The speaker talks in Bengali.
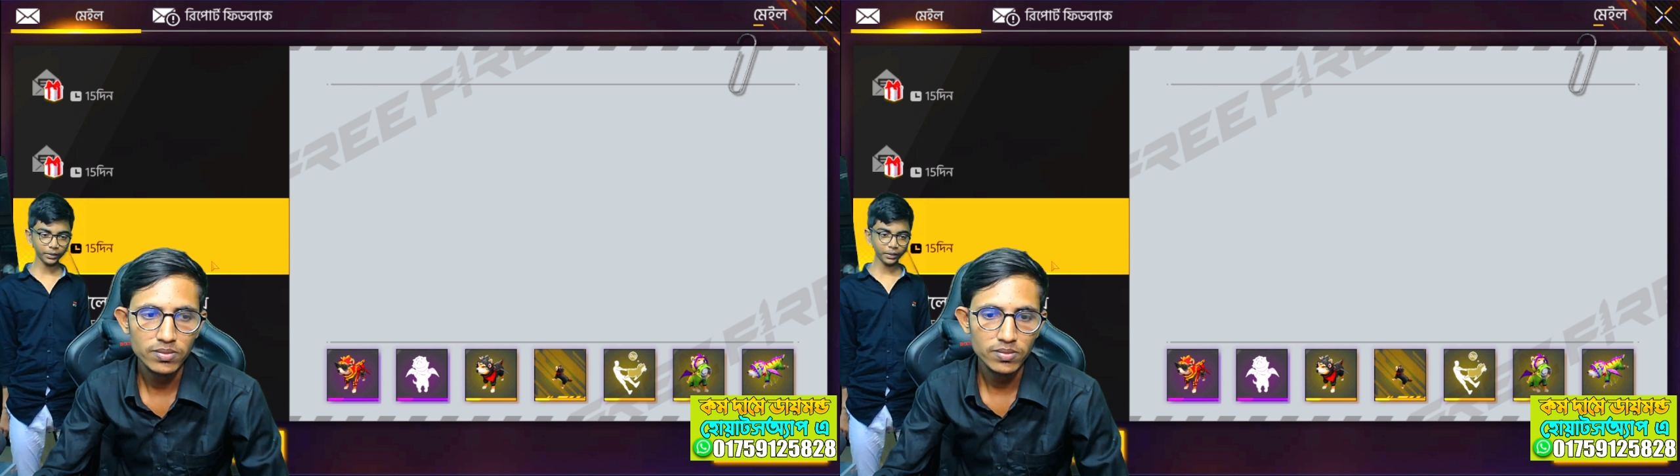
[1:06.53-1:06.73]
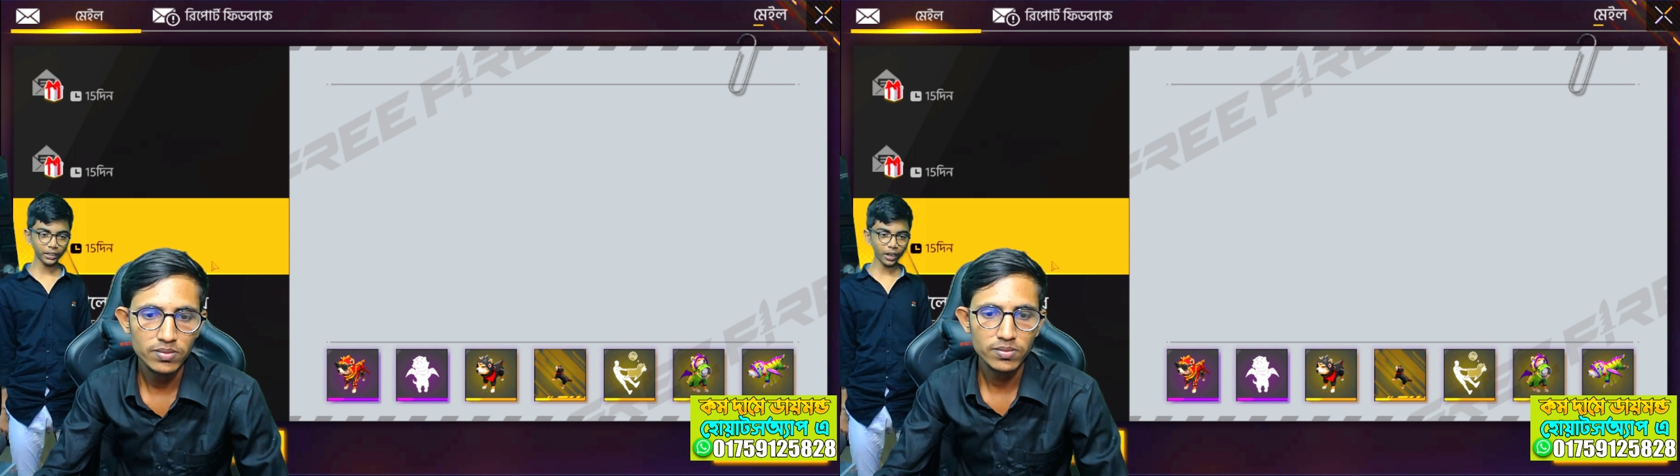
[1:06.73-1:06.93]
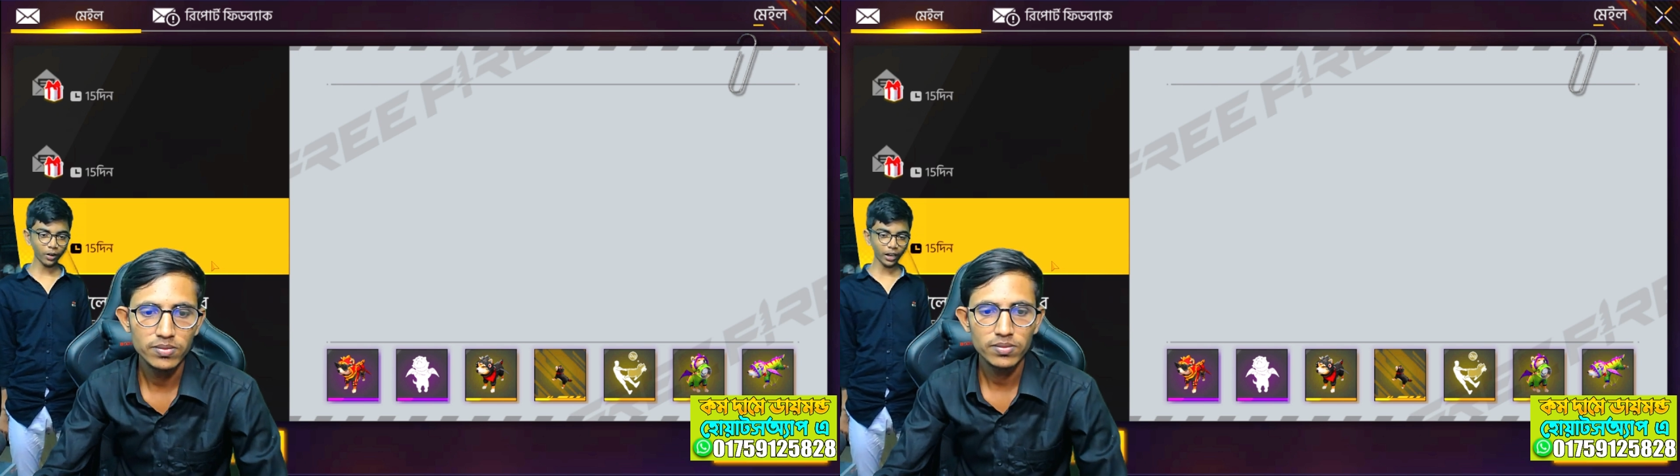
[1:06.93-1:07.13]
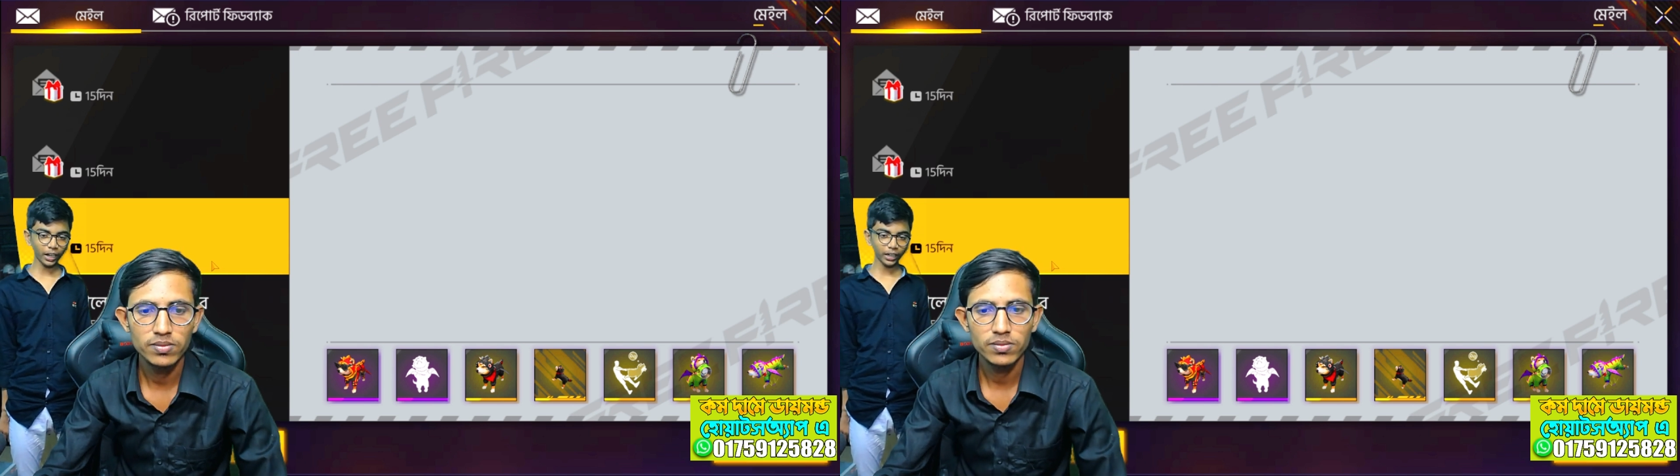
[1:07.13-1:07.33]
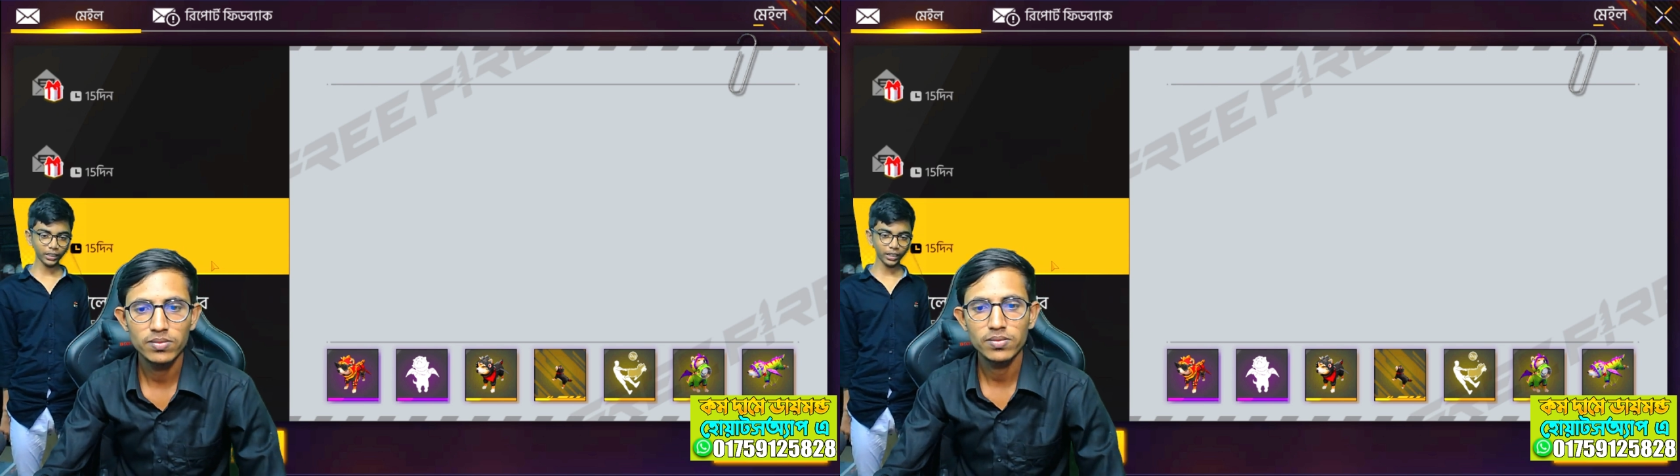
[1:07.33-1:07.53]
ইভেন্ট আর
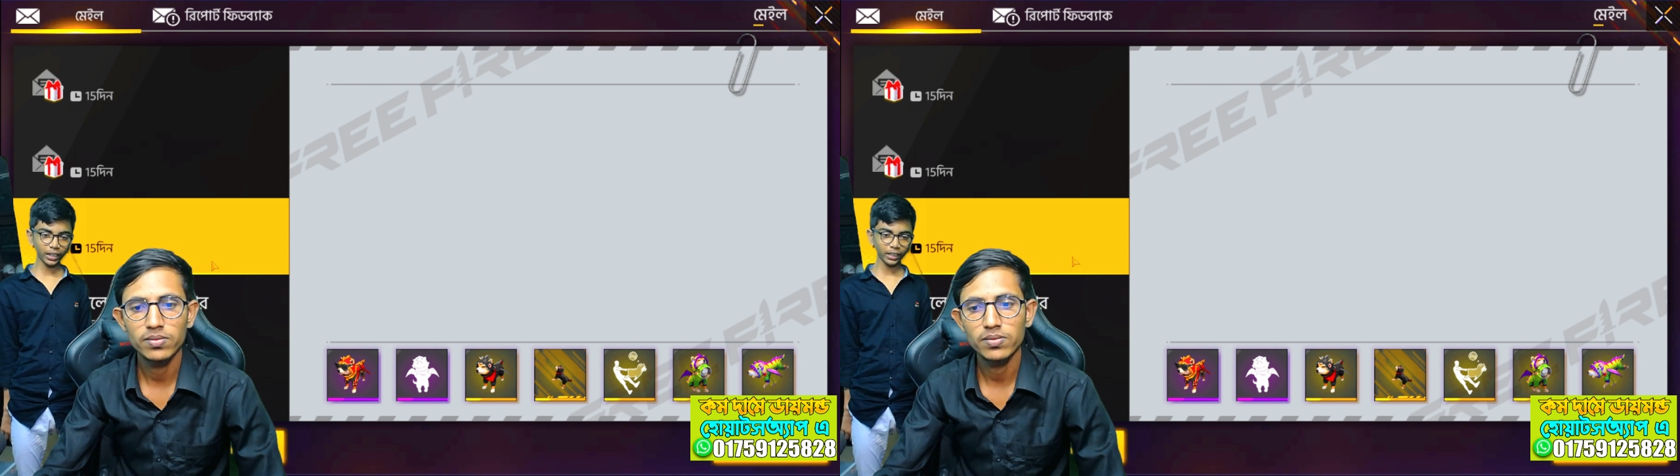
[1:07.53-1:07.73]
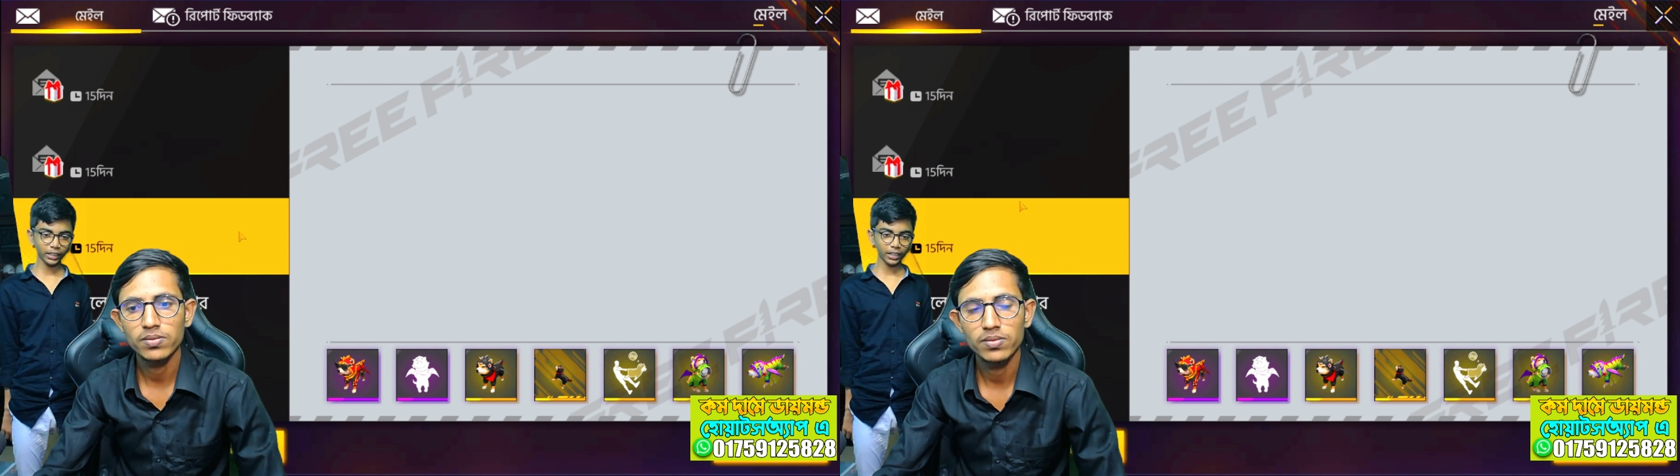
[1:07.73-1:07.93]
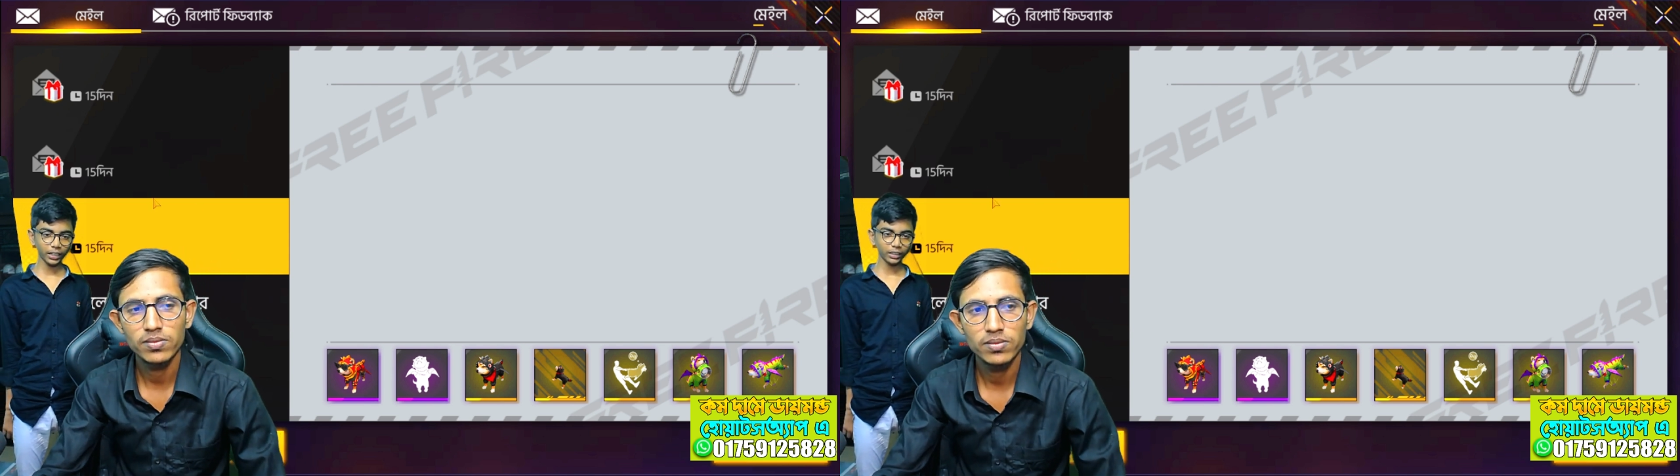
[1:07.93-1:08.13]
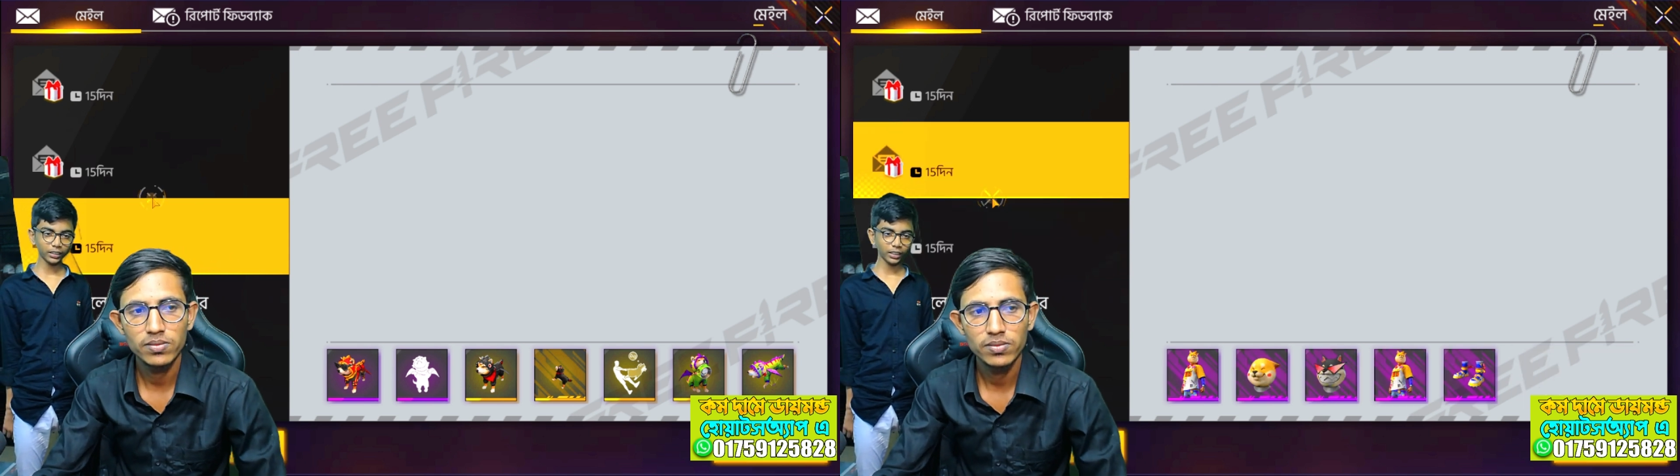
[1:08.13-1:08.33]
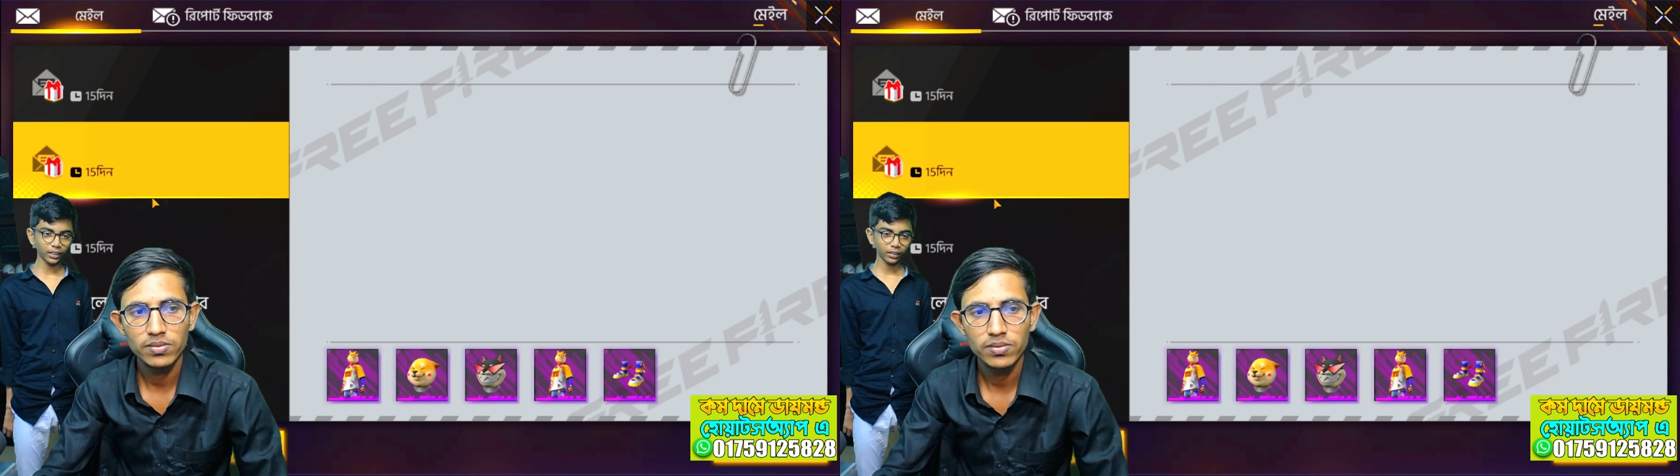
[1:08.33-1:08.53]
আগে দেয় না
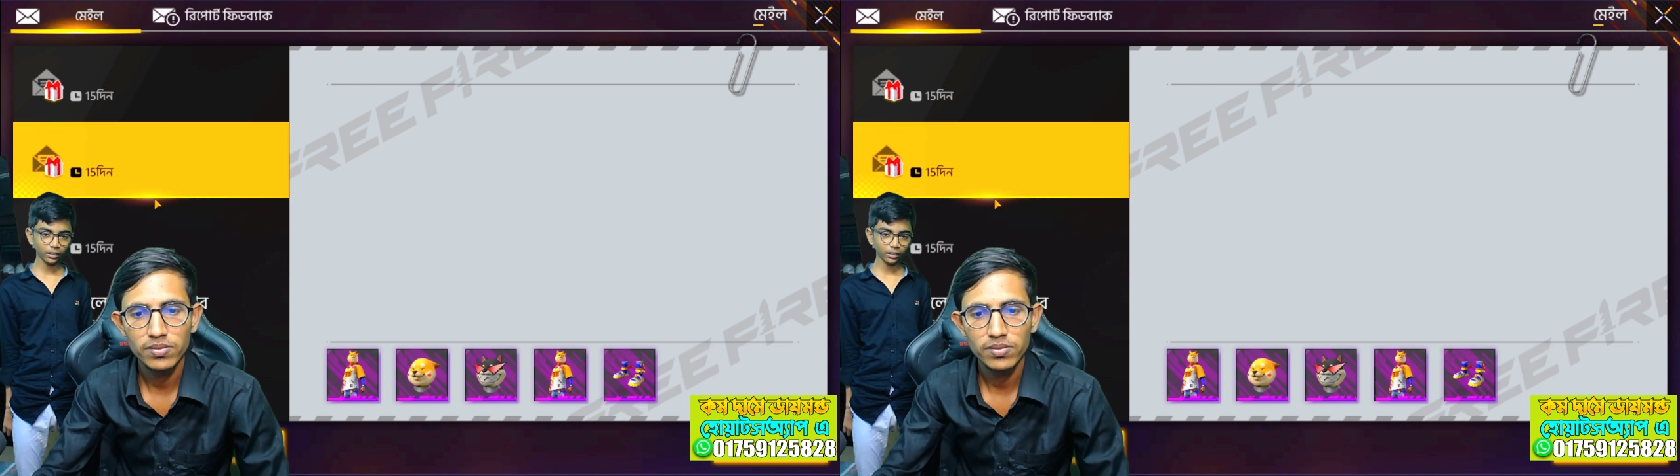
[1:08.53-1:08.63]
গেরনাতে